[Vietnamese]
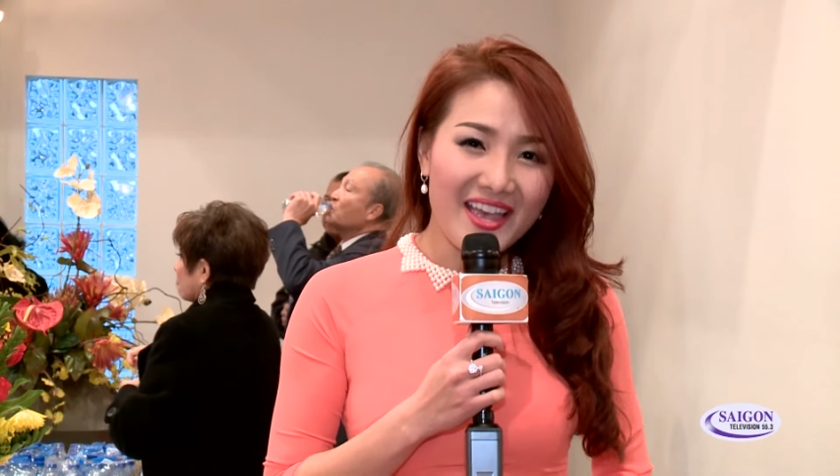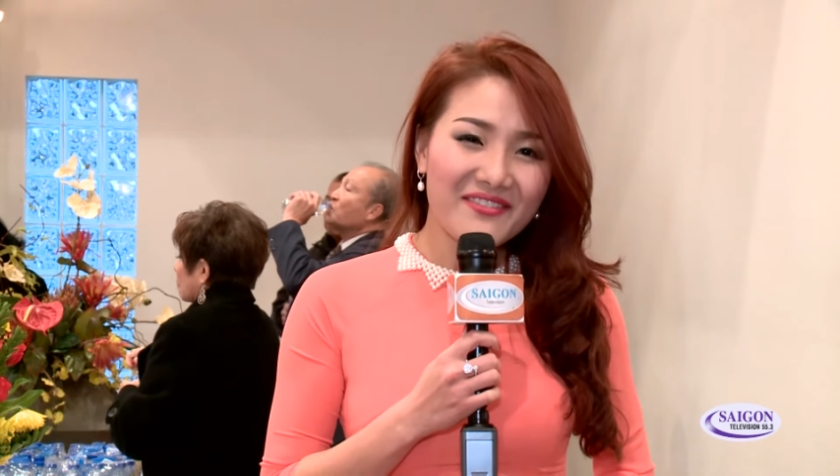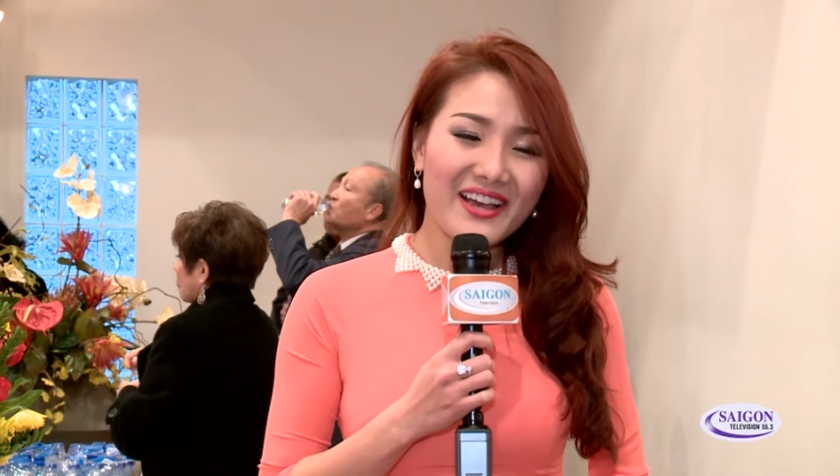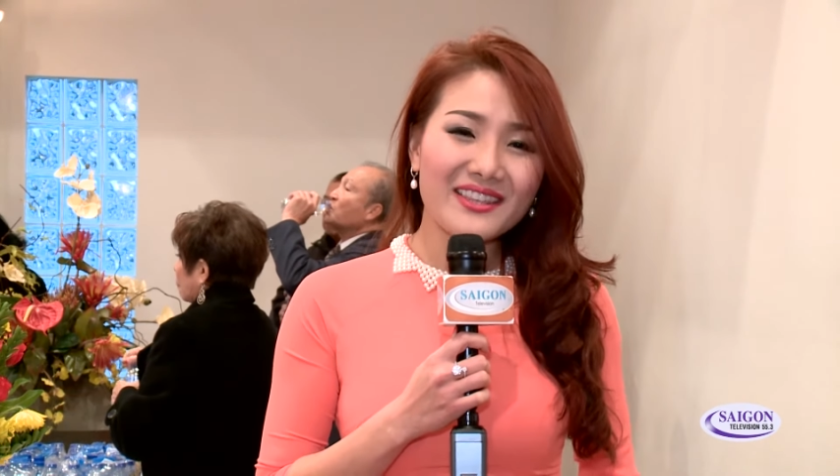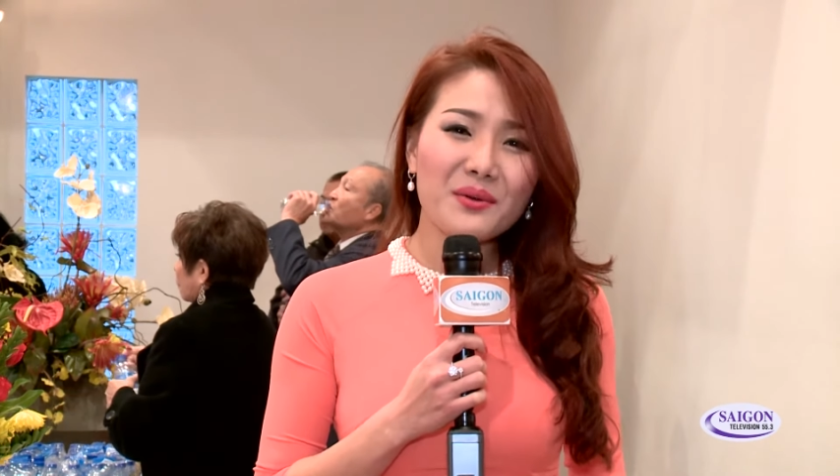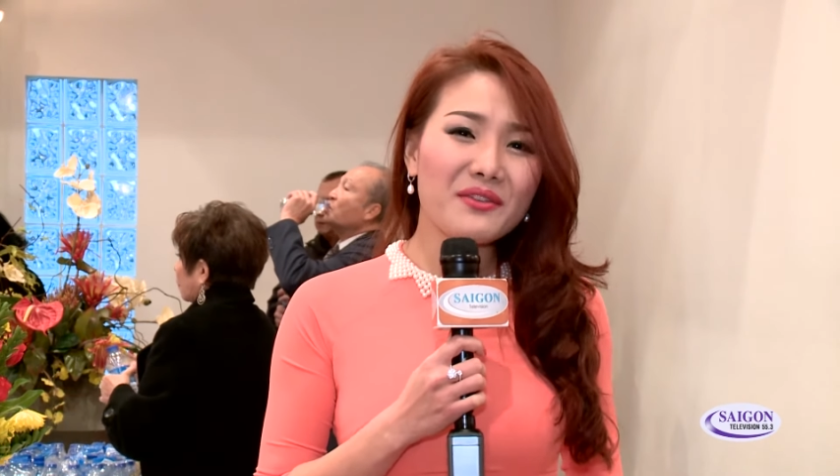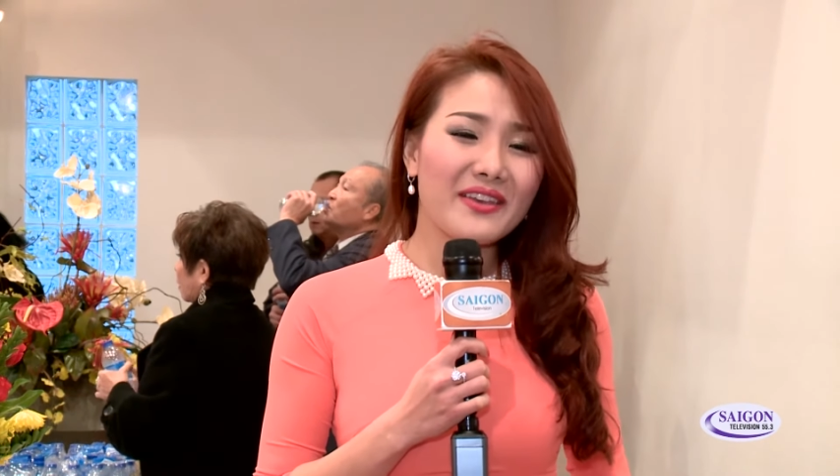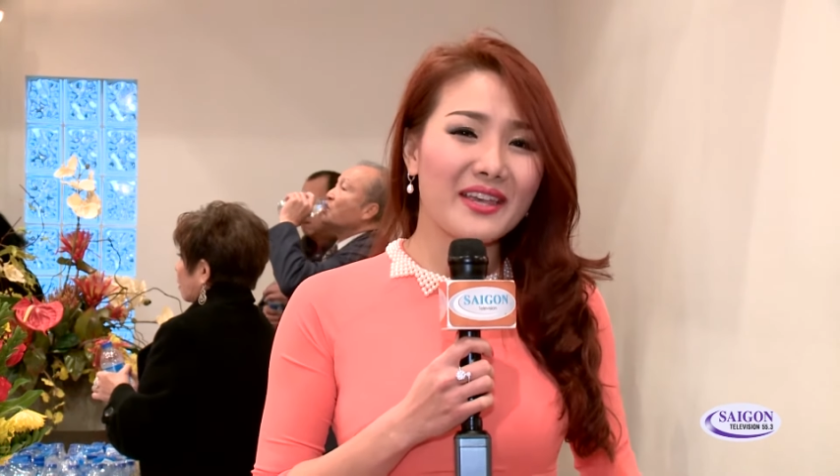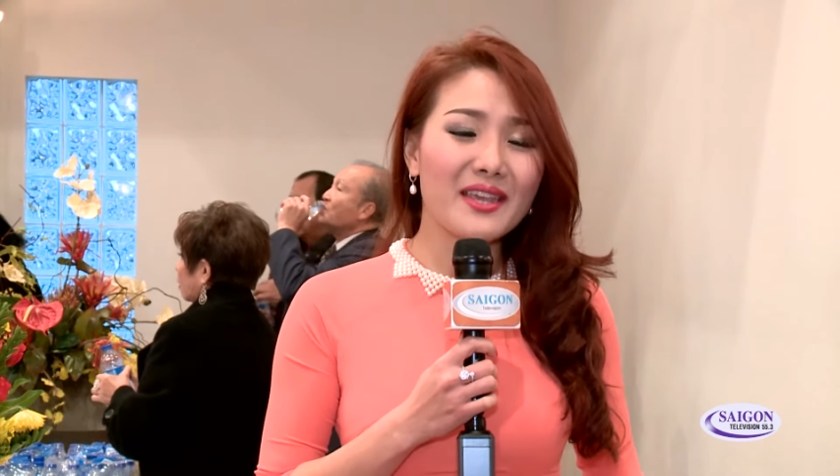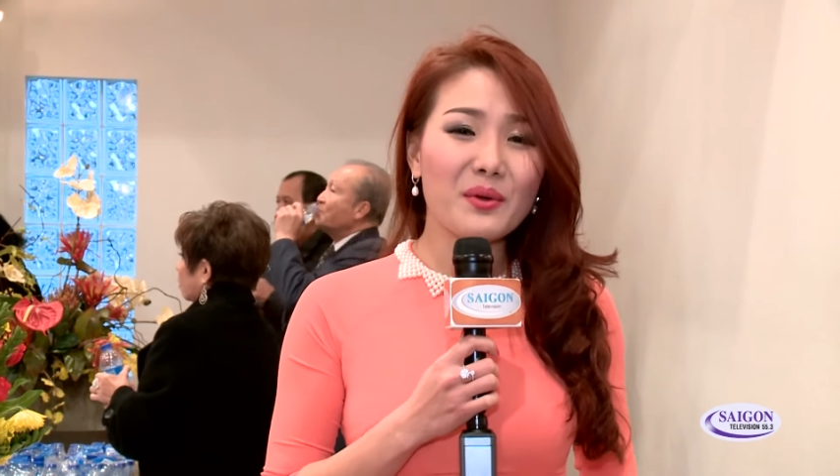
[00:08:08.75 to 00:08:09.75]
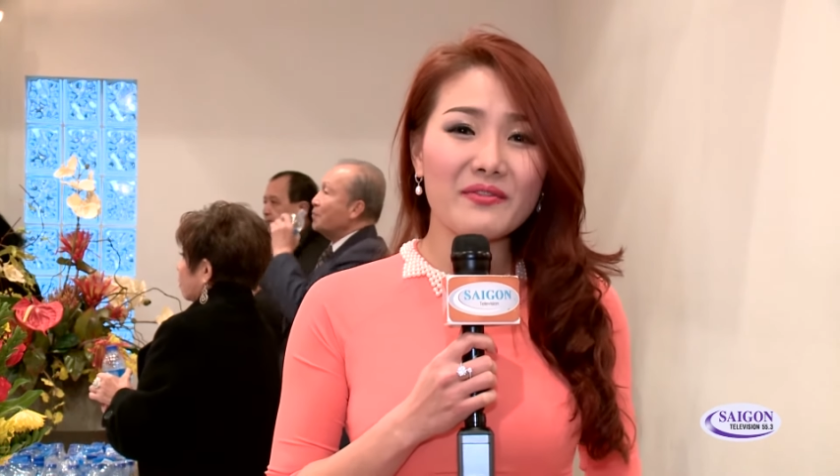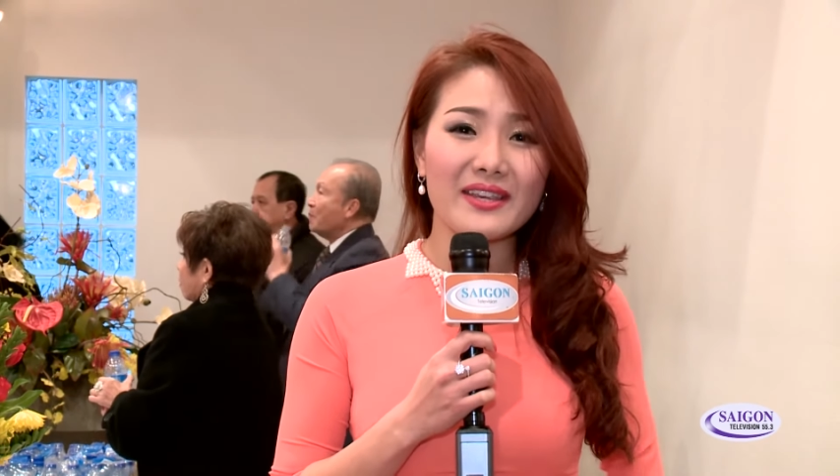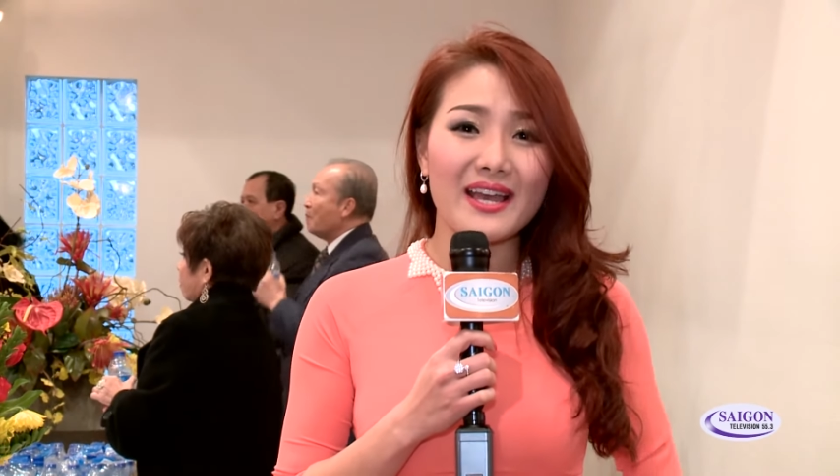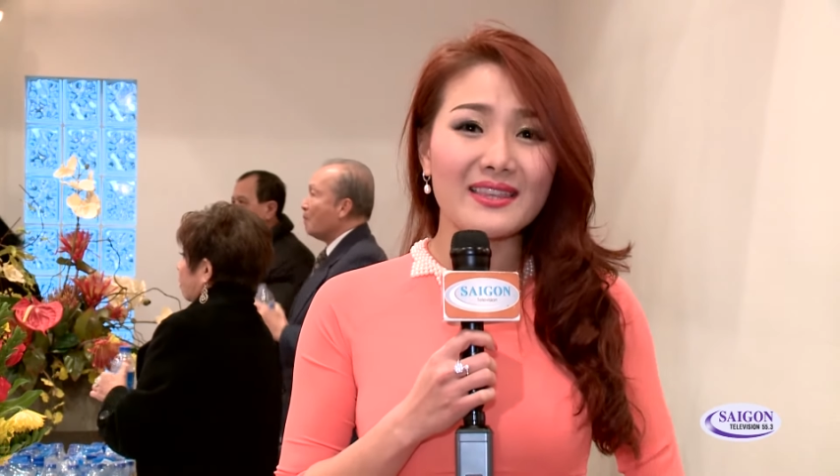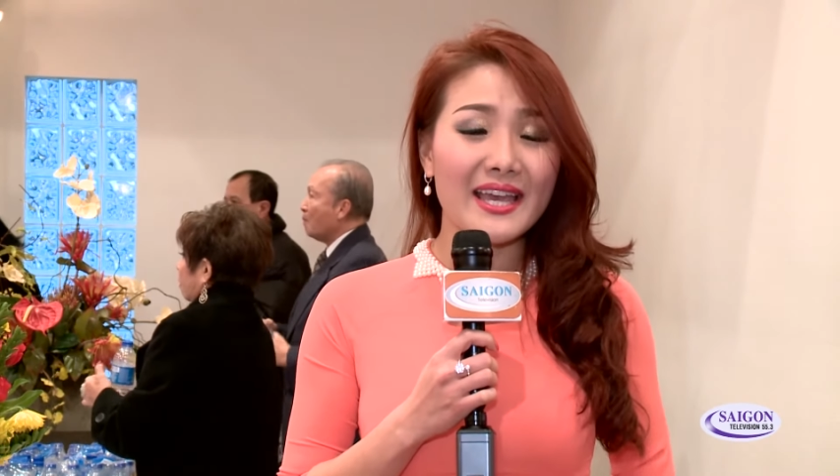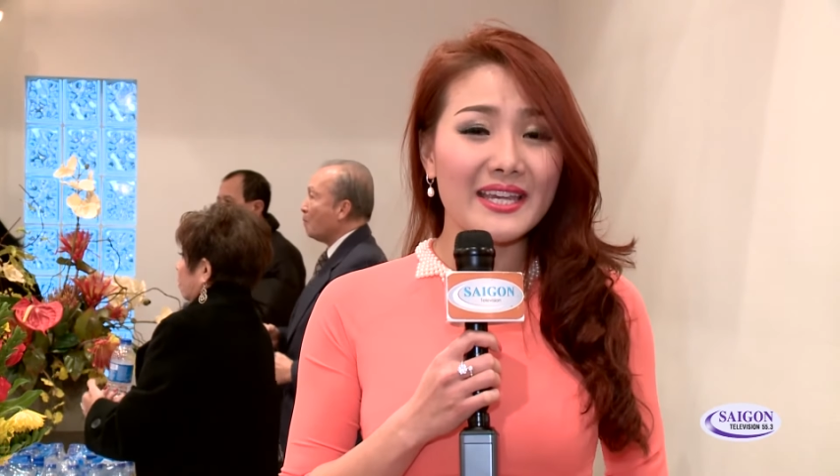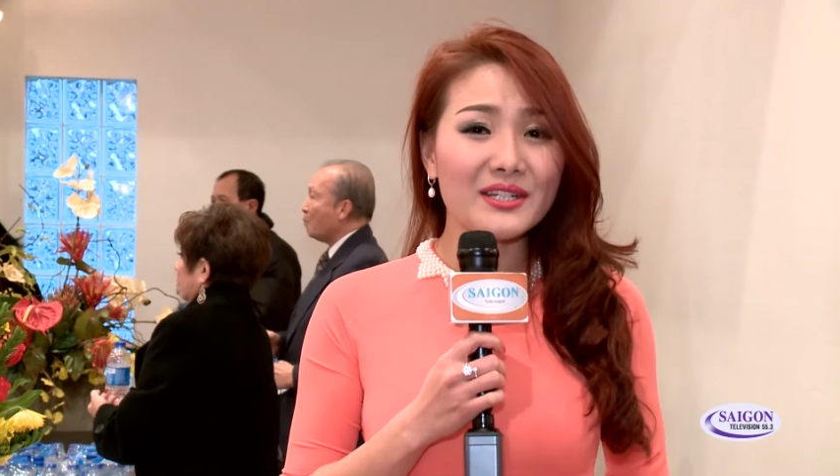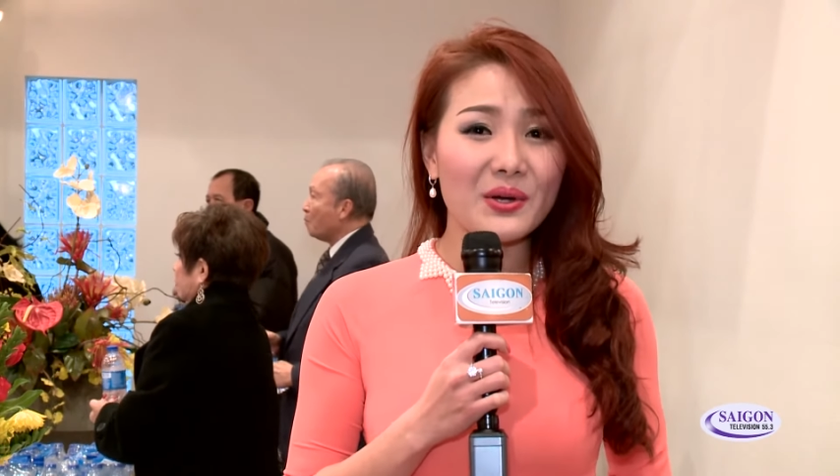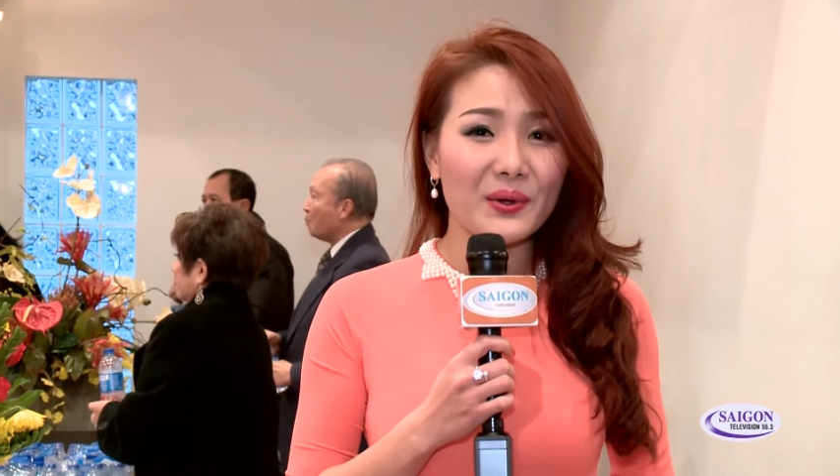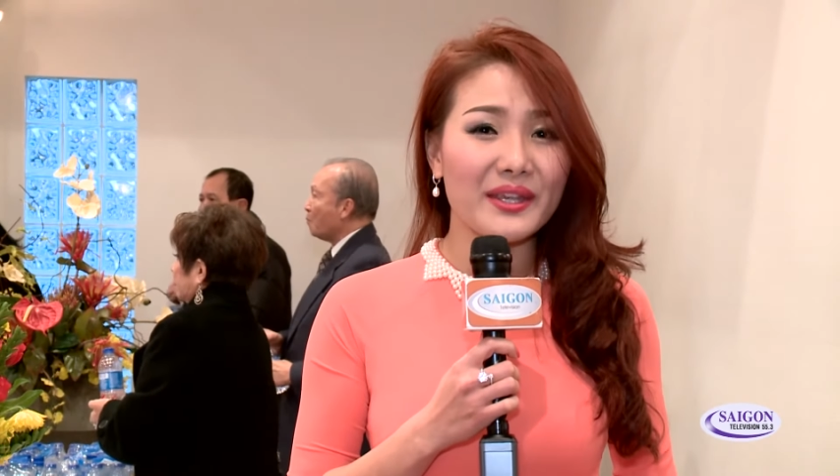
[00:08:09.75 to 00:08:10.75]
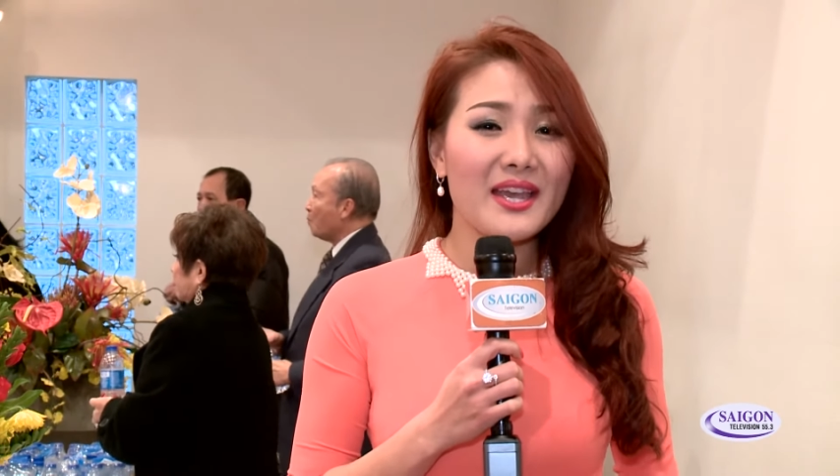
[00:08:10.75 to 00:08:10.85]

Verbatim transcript: Và thưa quý vị, như quý vị đã thấy rồi